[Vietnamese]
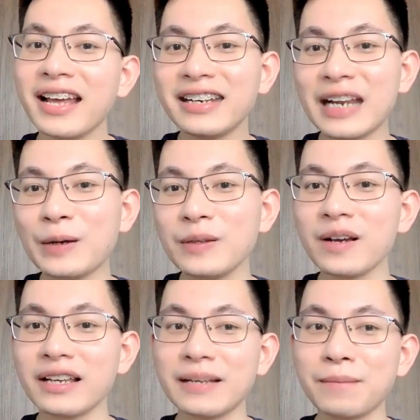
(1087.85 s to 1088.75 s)
nếu như
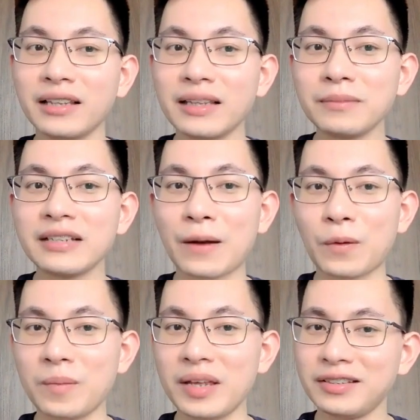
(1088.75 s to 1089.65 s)
cái diễn biến tâm trạng của
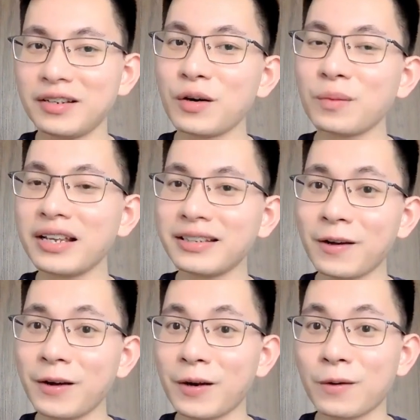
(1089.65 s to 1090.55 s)
mị trước lúc đi
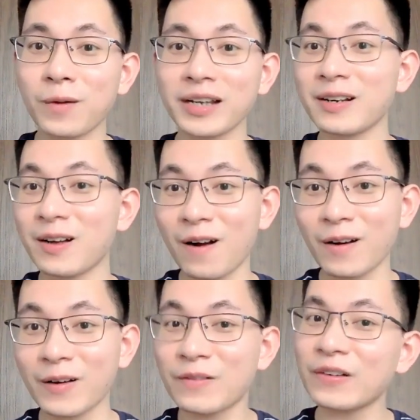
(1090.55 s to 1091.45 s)
chơi nó quanh co
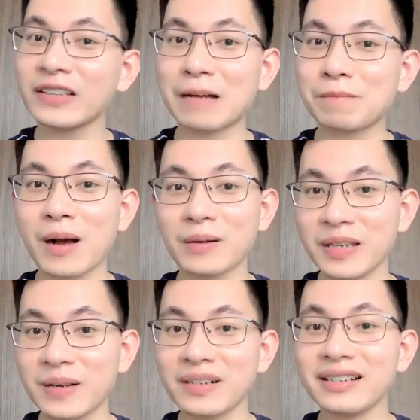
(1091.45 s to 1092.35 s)
nó phức tạp bao
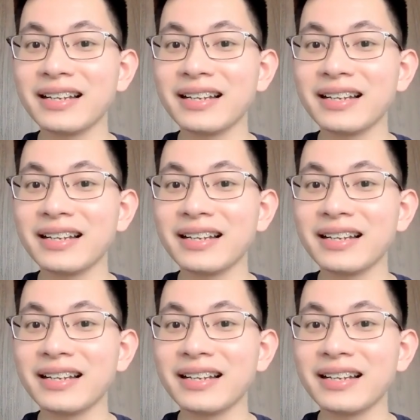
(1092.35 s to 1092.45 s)
nhiêu á